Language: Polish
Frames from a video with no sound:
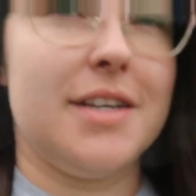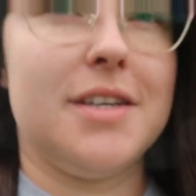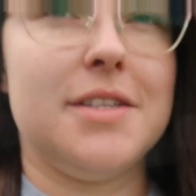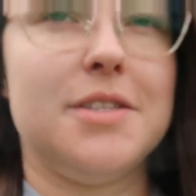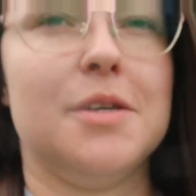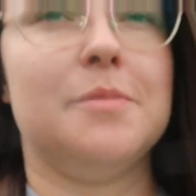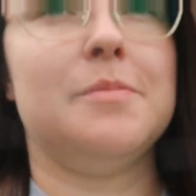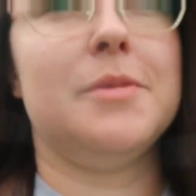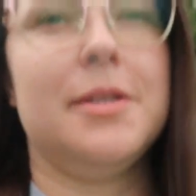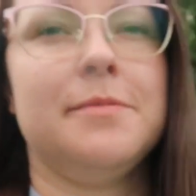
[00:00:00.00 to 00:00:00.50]

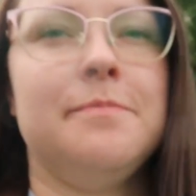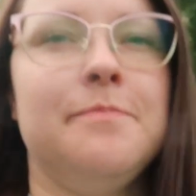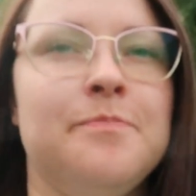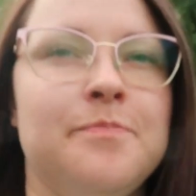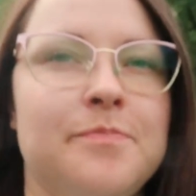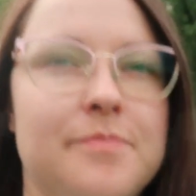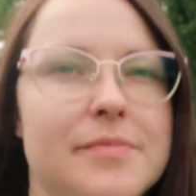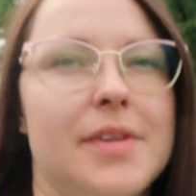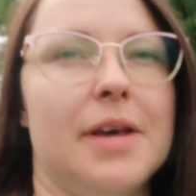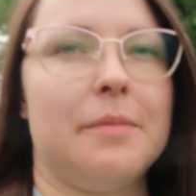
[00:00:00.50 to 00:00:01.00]
Idziemy
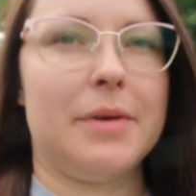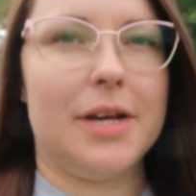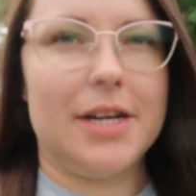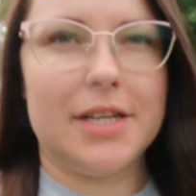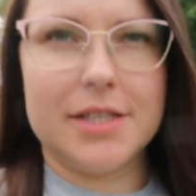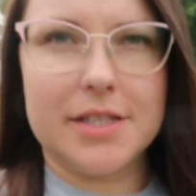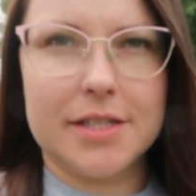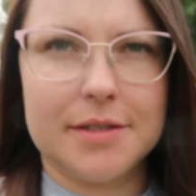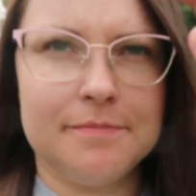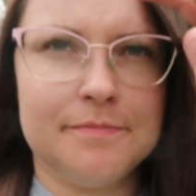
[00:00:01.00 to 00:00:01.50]
na
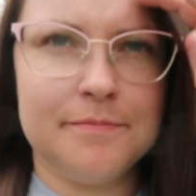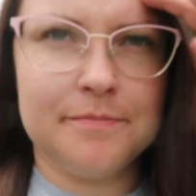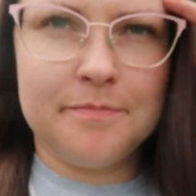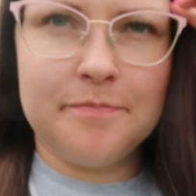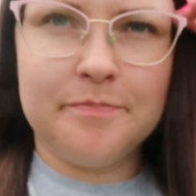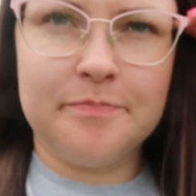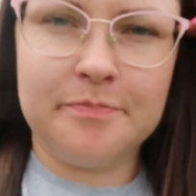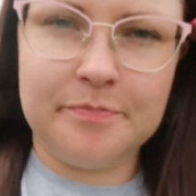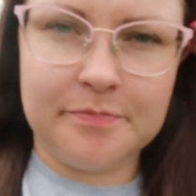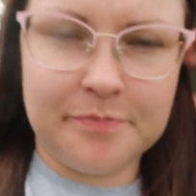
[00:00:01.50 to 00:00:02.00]
maliny,
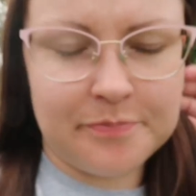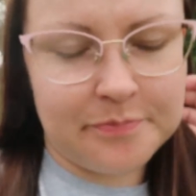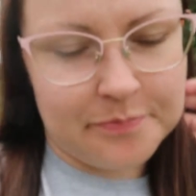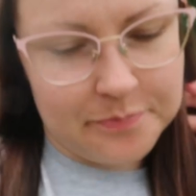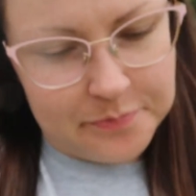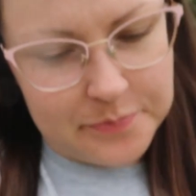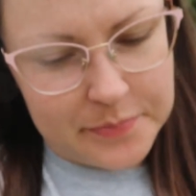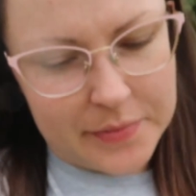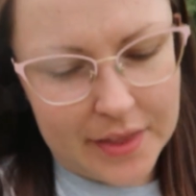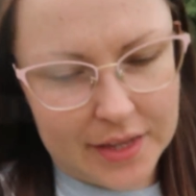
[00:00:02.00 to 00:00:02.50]

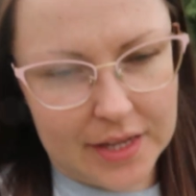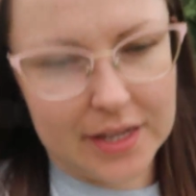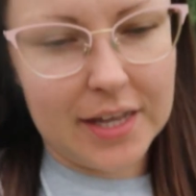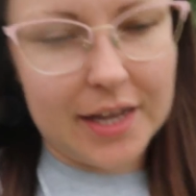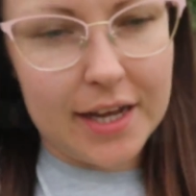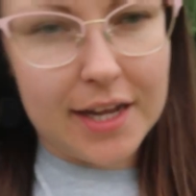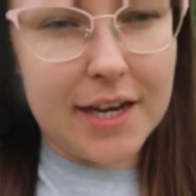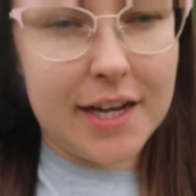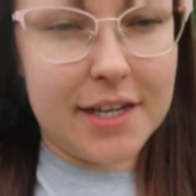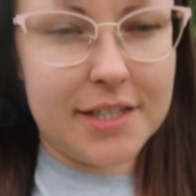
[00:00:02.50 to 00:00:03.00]

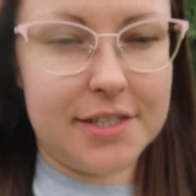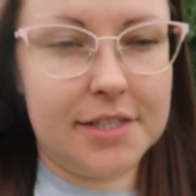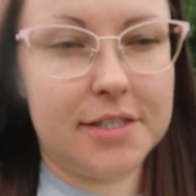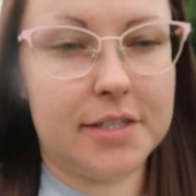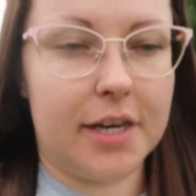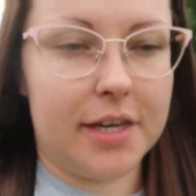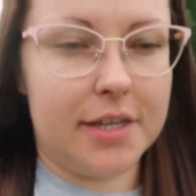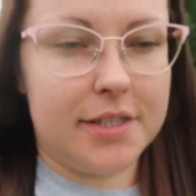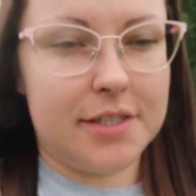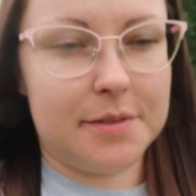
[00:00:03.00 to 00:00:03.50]
ale
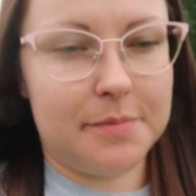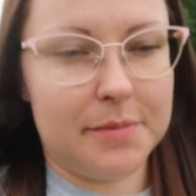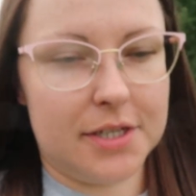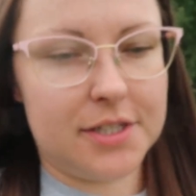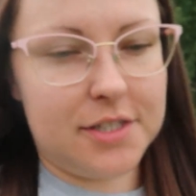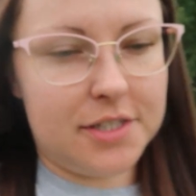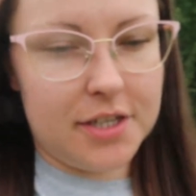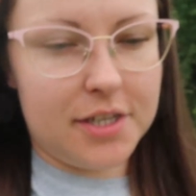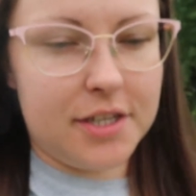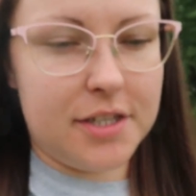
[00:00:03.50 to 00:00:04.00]
dzisiaj
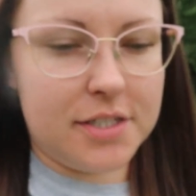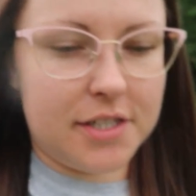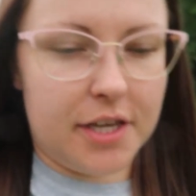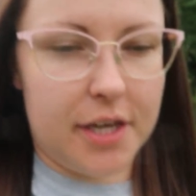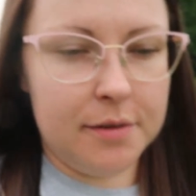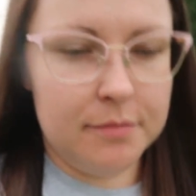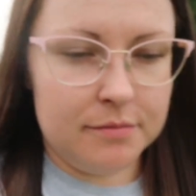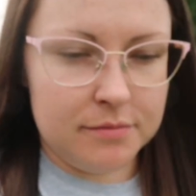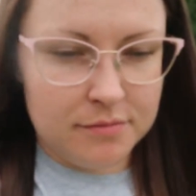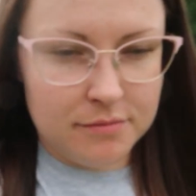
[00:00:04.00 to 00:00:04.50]
idziemy gdzie
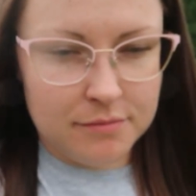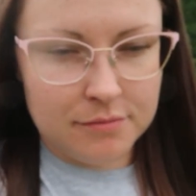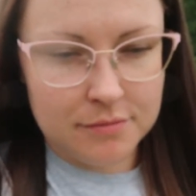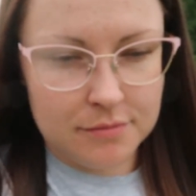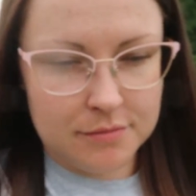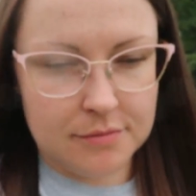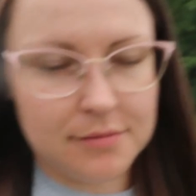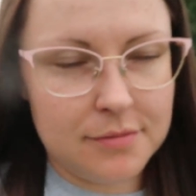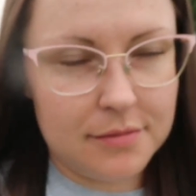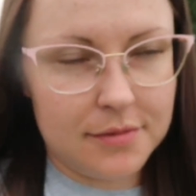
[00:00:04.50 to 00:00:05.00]
indziej,
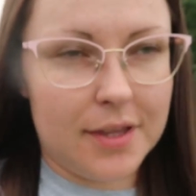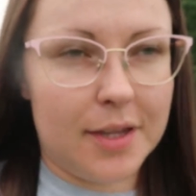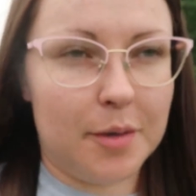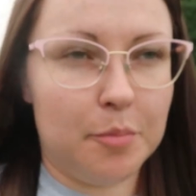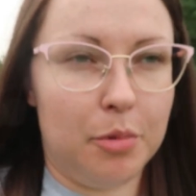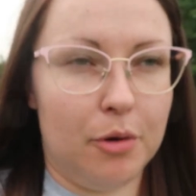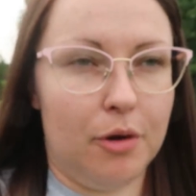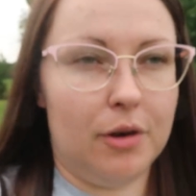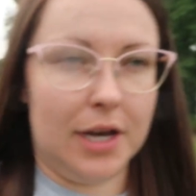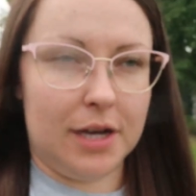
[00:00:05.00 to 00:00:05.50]

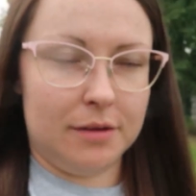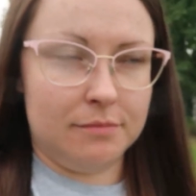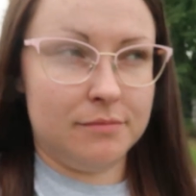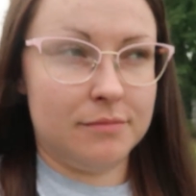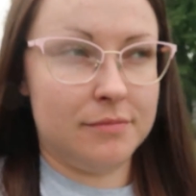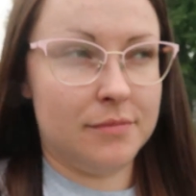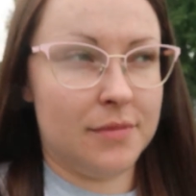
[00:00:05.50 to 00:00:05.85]
na pola.